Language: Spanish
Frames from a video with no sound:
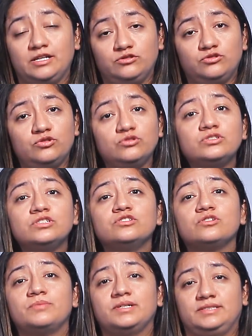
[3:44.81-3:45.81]
Esos son
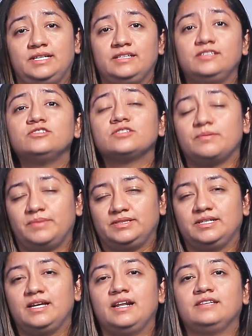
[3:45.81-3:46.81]
síntomas tardíos que
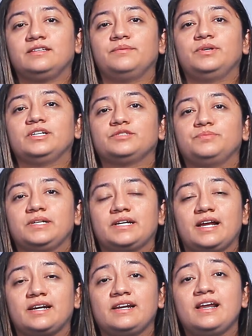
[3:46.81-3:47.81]
más adelante voy a explicar.